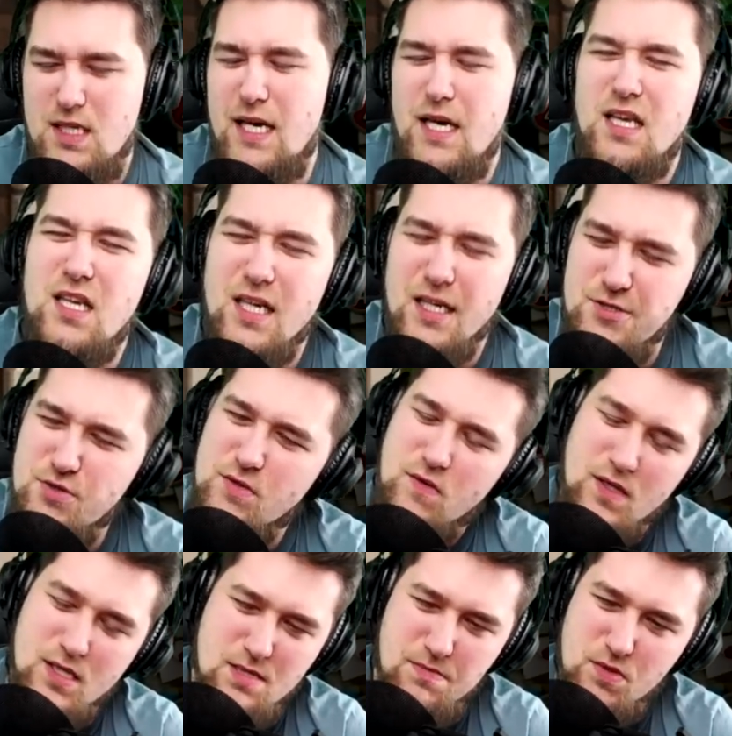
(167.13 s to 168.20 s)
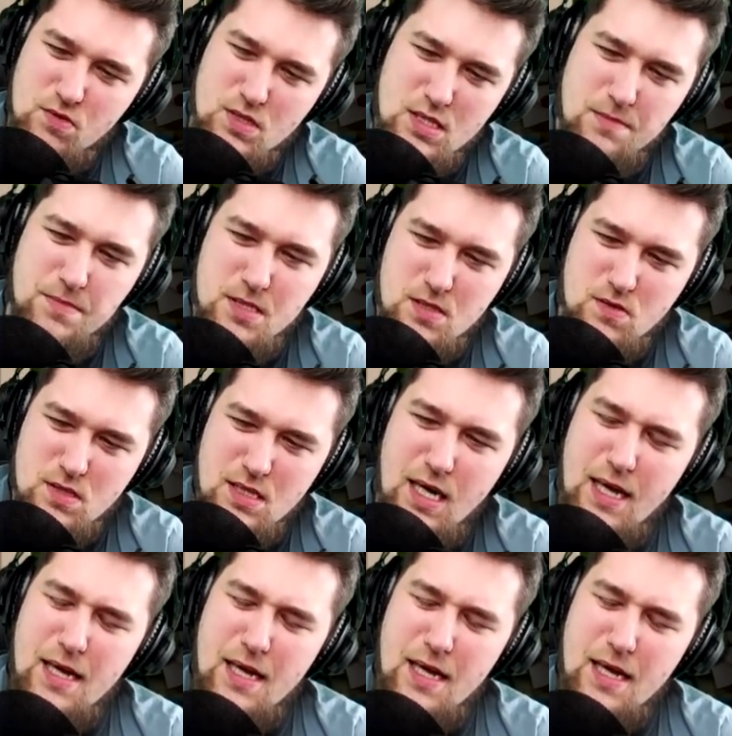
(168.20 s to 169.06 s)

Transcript: я не хочу 20 минут записывать,